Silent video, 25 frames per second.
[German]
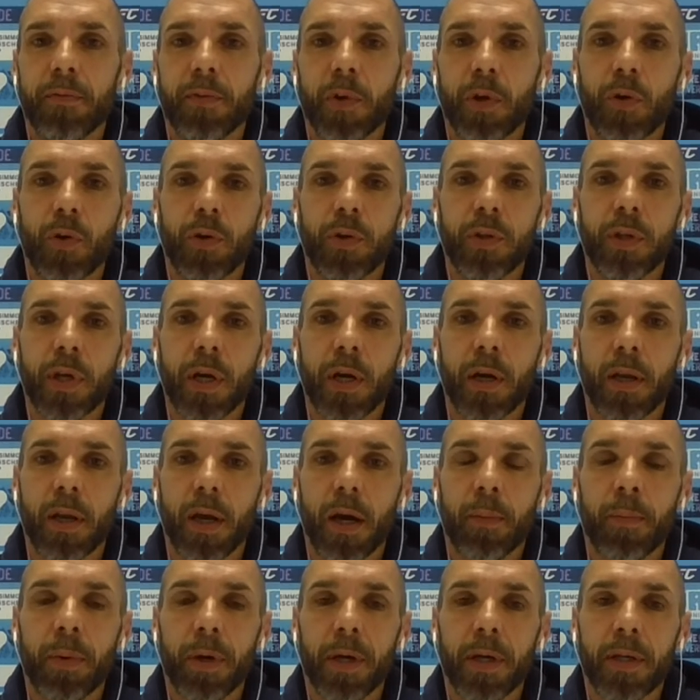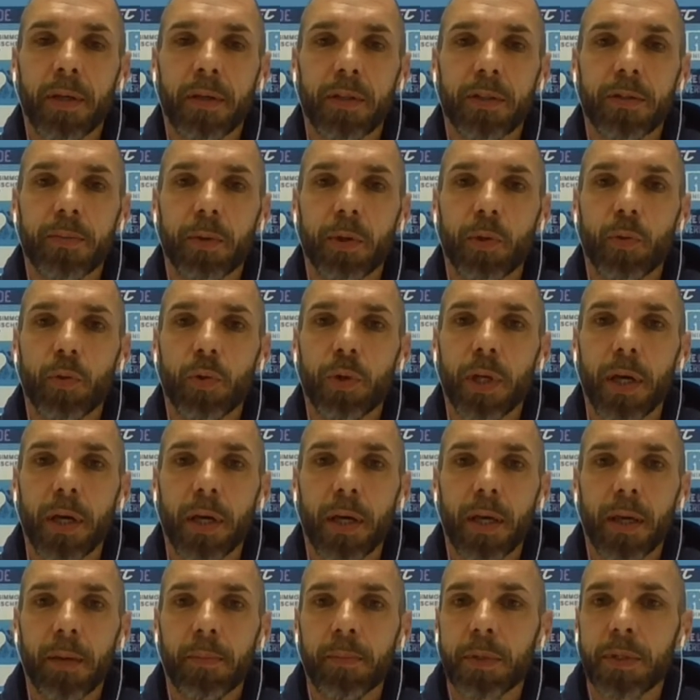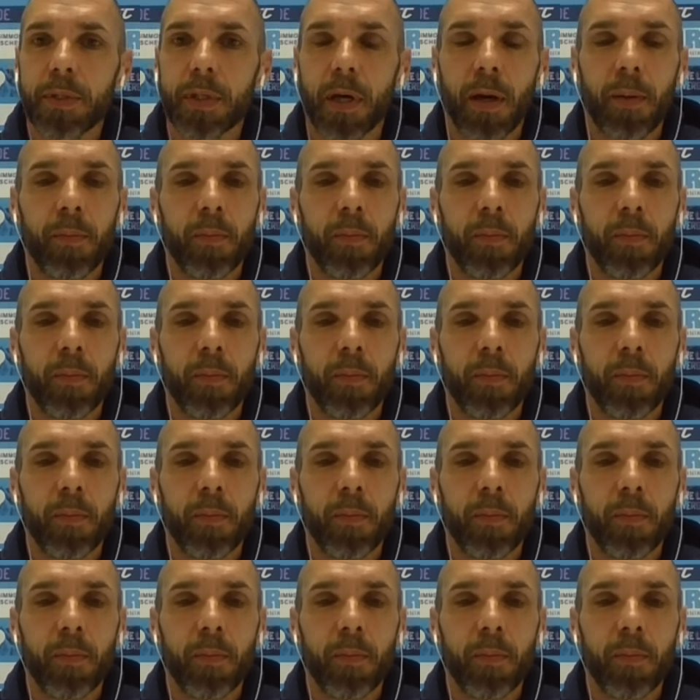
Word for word: wir können daran arbeiten, dass wir gute Ergebnisse